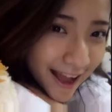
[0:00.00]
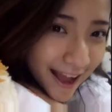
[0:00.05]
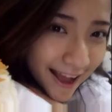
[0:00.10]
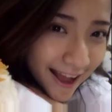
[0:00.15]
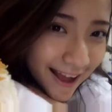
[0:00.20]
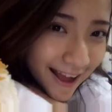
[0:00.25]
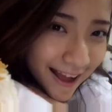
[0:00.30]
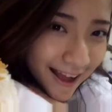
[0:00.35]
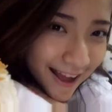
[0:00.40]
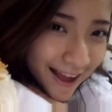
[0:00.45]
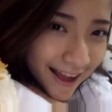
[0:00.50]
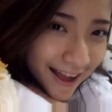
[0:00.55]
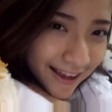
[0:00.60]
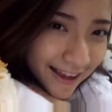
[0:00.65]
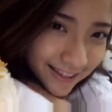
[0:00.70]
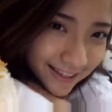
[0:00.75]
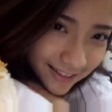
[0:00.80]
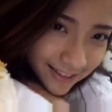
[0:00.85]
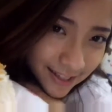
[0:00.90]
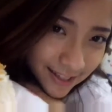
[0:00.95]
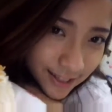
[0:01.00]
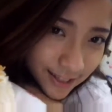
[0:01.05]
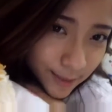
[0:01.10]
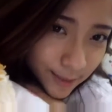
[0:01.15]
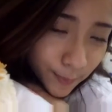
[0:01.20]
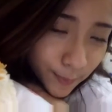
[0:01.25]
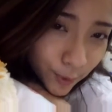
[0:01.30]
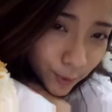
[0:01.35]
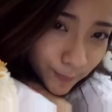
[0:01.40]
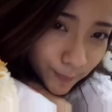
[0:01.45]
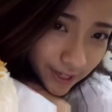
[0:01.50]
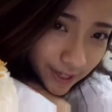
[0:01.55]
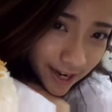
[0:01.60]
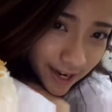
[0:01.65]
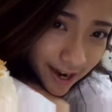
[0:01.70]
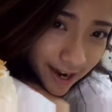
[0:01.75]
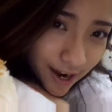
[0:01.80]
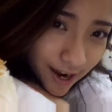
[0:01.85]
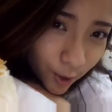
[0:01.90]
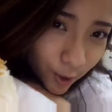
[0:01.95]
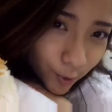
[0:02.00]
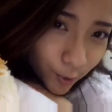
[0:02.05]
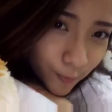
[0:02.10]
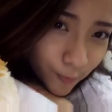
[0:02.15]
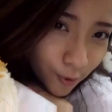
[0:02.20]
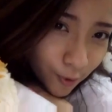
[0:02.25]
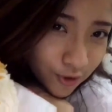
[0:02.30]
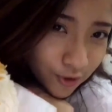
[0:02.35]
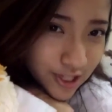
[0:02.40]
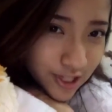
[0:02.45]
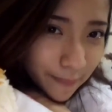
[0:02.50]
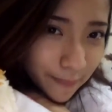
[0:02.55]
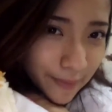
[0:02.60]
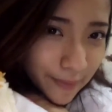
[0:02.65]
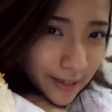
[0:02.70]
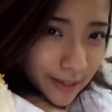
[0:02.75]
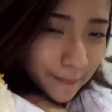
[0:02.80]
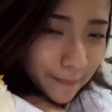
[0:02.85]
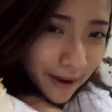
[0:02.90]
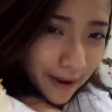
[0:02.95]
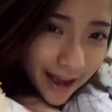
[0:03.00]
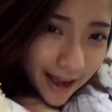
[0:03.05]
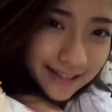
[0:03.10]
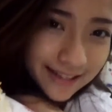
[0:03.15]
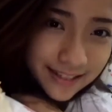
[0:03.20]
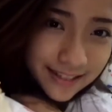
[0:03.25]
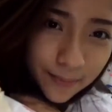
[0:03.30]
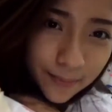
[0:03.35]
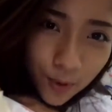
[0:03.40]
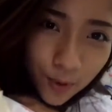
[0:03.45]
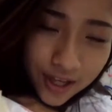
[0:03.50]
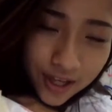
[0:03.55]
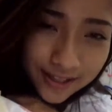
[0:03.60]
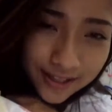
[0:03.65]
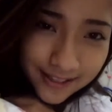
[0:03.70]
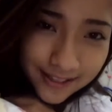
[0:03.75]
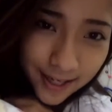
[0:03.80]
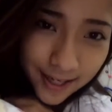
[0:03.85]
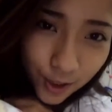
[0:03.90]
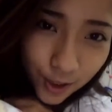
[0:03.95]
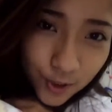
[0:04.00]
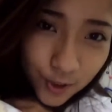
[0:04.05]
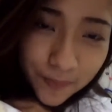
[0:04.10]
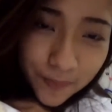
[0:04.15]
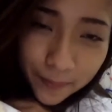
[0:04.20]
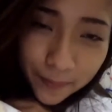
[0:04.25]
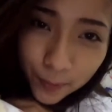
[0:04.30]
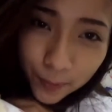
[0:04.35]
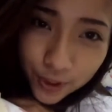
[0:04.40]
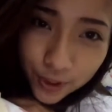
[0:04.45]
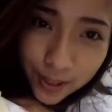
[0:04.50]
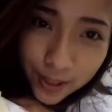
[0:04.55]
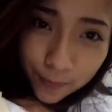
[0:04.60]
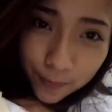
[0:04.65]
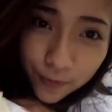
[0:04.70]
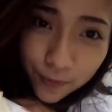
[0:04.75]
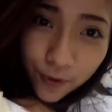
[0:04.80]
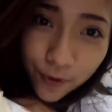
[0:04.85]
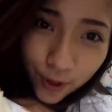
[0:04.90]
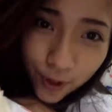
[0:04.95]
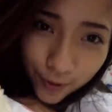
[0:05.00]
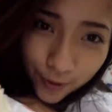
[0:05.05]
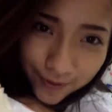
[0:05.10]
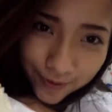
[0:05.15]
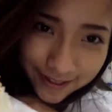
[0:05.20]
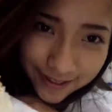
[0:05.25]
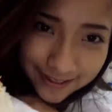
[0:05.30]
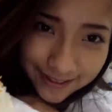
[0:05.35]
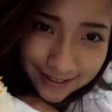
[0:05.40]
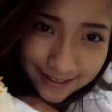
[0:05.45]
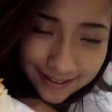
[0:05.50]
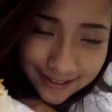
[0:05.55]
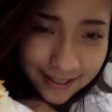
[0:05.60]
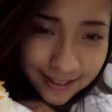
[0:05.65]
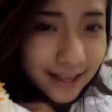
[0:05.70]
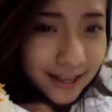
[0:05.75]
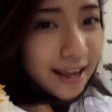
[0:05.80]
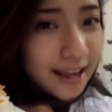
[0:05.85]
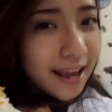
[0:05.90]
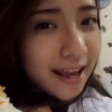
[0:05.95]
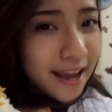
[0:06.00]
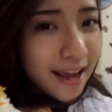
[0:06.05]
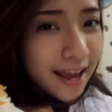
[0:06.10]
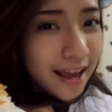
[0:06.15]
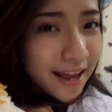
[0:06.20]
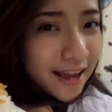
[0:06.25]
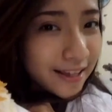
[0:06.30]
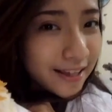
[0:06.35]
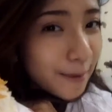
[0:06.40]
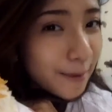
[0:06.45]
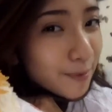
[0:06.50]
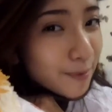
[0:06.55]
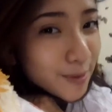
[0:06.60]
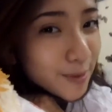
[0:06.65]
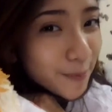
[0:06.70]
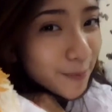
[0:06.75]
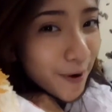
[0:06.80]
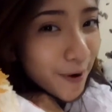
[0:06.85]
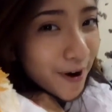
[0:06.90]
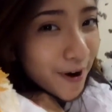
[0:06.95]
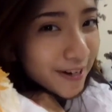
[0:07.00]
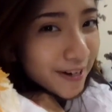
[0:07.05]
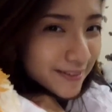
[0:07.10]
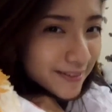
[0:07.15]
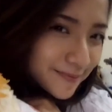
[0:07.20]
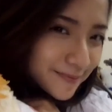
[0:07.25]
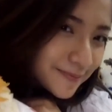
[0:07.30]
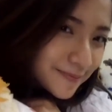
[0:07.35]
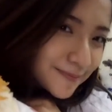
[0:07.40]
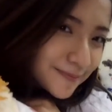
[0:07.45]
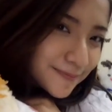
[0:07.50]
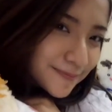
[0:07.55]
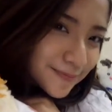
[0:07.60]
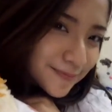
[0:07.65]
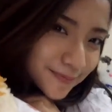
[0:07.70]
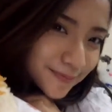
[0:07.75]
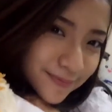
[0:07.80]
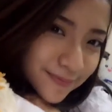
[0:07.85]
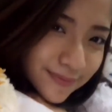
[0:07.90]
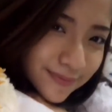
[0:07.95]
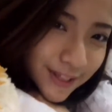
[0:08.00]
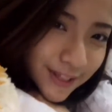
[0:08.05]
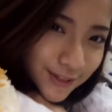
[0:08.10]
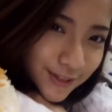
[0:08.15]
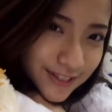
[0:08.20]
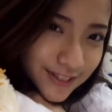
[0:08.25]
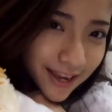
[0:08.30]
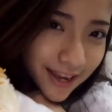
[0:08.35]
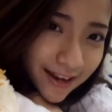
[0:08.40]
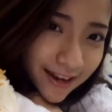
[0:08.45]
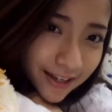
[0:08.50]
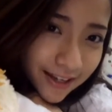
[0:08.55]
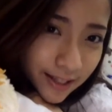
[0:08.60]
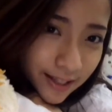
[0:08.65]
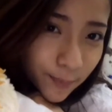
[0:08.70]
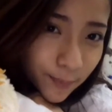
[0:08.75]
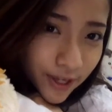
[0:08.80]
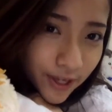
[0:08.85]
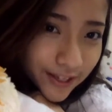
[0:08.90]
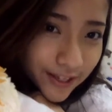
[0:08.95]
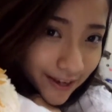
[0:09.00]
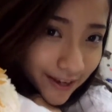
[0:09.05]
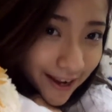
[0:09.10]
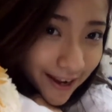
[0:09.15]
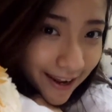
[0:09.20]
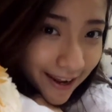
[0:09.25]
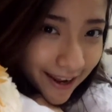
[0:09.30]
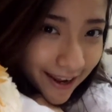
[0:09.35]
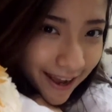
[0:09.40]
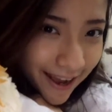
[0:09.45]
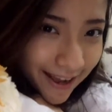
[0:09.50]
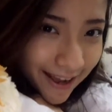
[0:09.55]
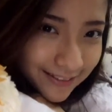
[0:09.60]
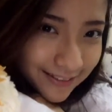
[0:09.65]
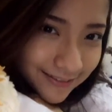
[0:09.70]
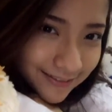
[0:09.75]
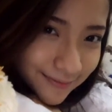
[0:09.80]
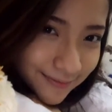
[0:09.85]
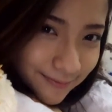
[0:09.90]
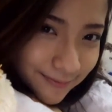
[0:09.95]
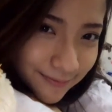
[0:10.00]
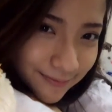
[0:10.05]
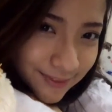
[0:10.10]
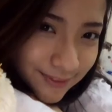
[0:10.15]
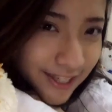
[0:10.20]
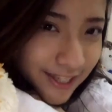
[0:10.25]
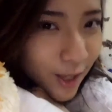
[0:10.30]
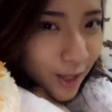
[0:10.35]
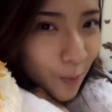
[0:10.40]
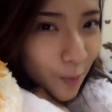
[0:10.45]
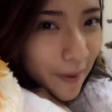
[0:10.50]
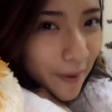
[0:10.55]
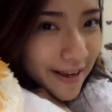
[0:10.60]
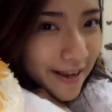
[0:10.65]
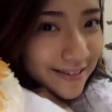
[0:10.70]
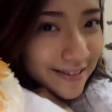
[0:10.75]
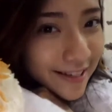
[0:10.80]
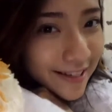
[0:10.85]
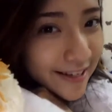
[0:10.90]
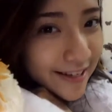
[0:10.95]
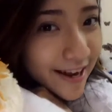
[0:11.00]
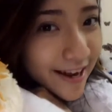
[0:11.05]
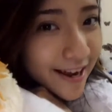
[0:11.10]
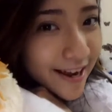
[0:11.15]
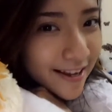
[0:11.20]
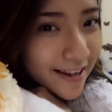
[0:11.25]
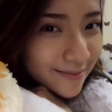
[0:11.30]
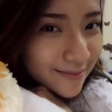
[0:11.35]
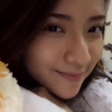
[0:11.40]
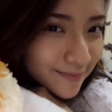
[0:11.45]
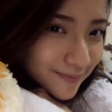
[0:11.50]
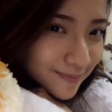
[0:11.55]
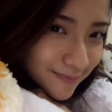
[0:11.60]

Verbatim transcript: Hai, sebelumnya aku mau ngucapin makasih buat 140 ribu followers Keep support Yuk, sekarang kita mulai Q&A ya Jangan lupa hashtagnya